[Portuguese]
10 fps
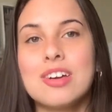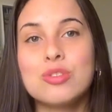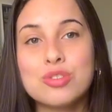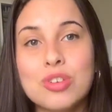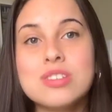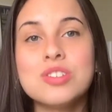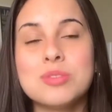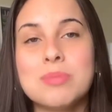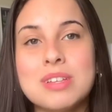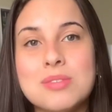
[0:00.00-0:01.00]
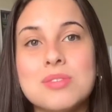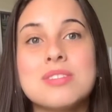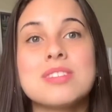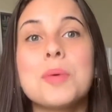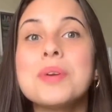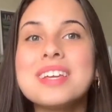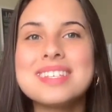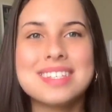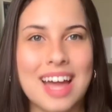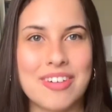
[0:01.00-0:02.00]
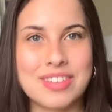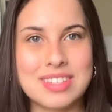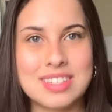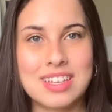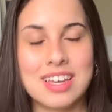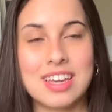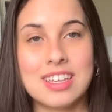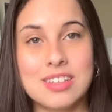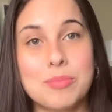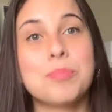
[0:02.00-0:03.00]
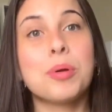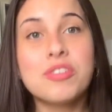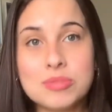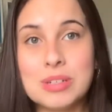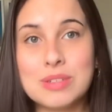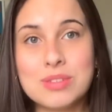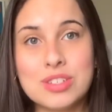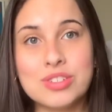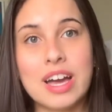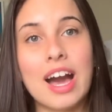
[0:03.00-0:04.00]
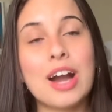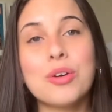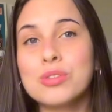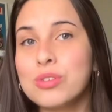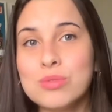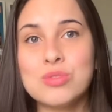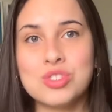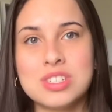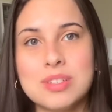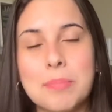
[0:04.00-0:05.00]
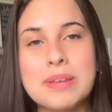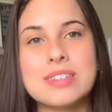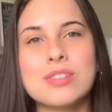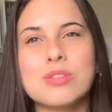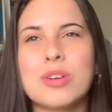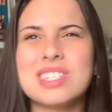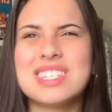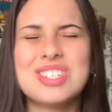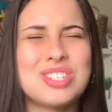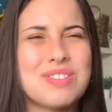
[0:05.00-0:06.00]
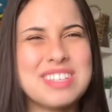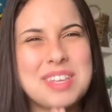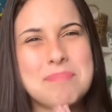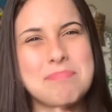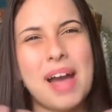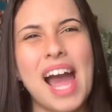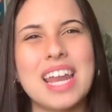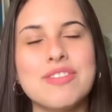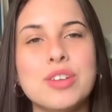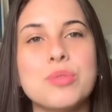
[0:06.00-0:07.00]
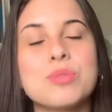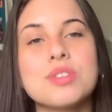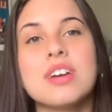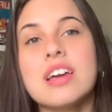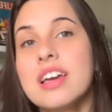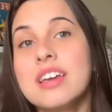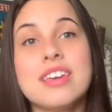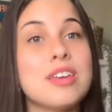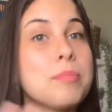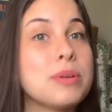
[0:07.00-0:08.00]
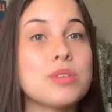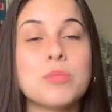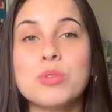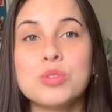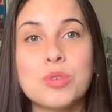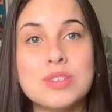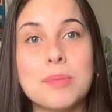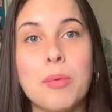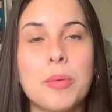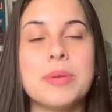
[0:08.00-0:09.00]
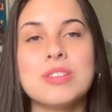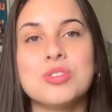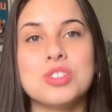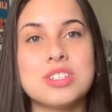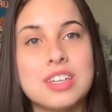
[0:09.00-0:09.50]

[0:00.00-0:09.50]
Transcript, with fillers: Os nossos sentimentos são instáveis. Provavelmente você já acordou num dia pensando, nossa, esse dia vai ser maravilhoso. E pensou um monte de coisa boa pra esse dia.